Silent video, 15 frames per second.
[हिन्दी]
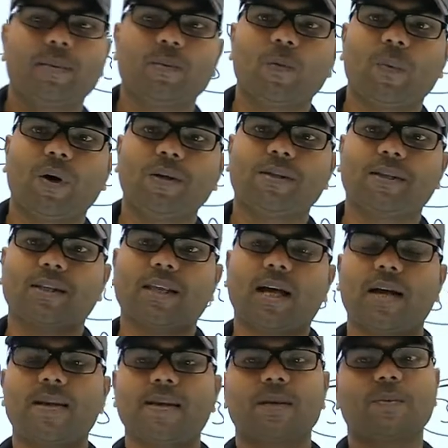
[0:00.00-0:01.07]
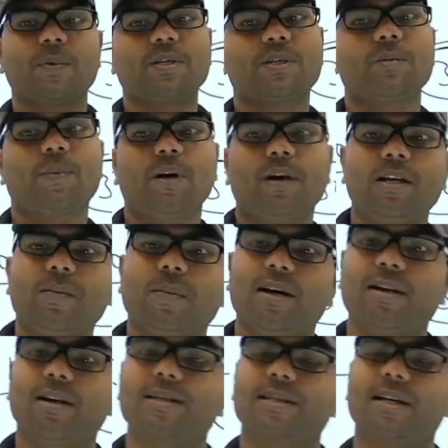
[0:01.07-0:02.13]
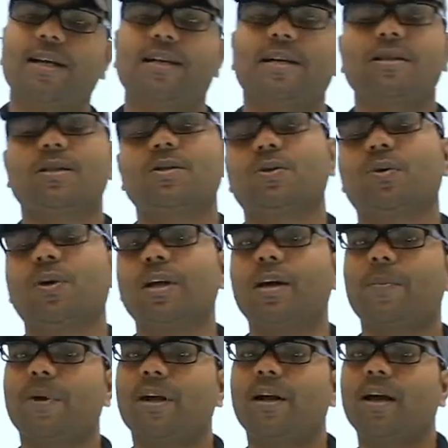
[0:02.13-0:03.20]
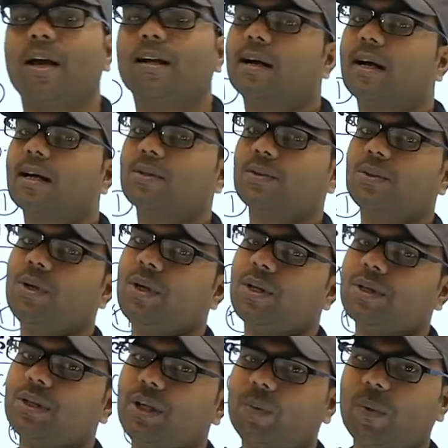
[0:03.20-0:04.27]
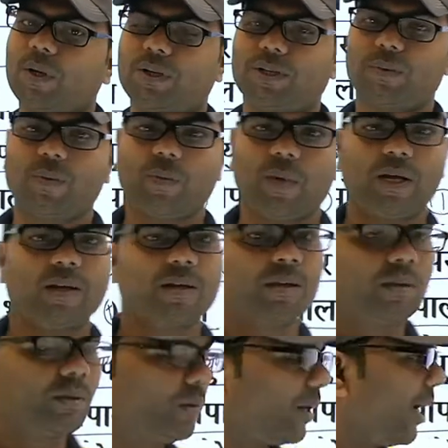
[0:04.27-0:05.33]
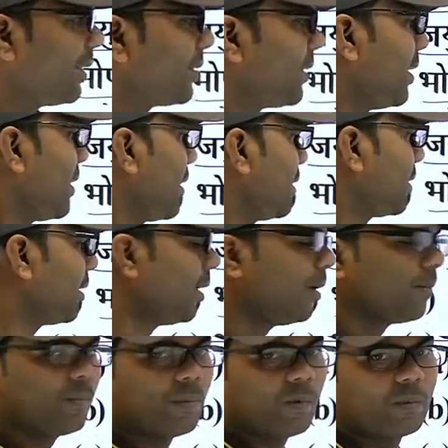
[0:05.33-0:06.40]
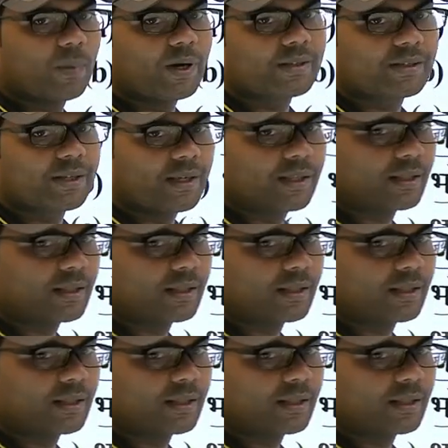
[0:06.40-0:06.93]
मुंबई से थाने के बीच ही पहली बार रेल चलाई गई थी सोलह अप्रैल अठारह ईस्वी में तो कहाँ चलाई गई थी मुंबई से